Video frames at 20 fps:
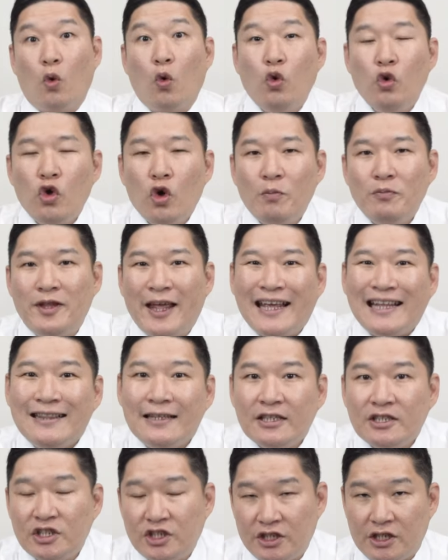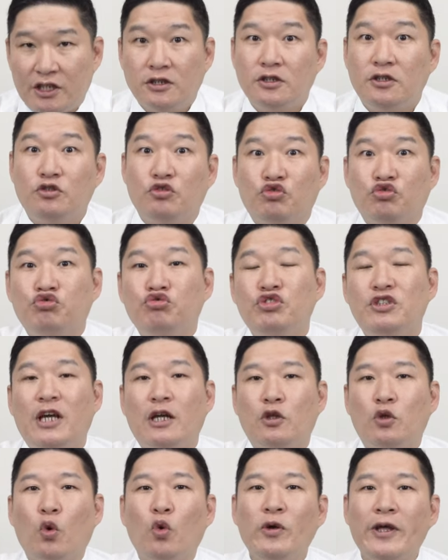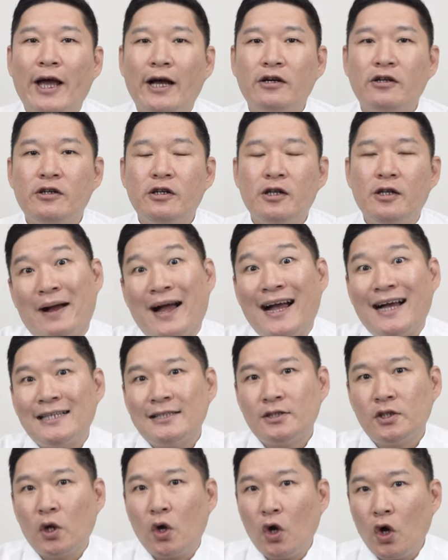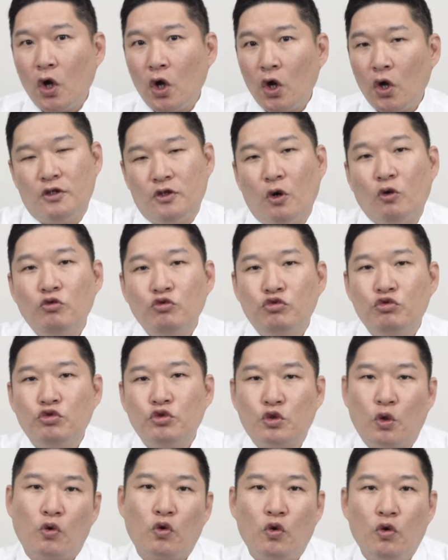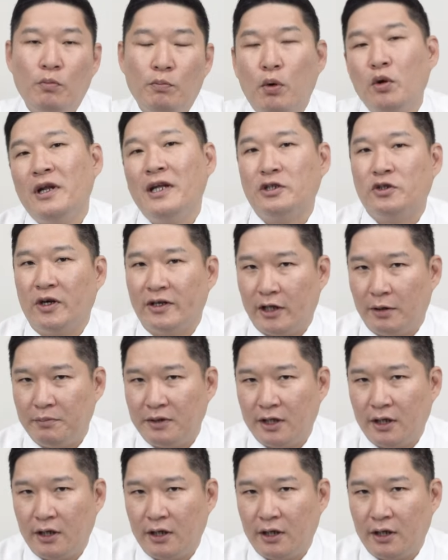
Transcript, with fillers: 오염됐는지 그 주위의 토양을 파서 연구소로 보내줘야 됩니다.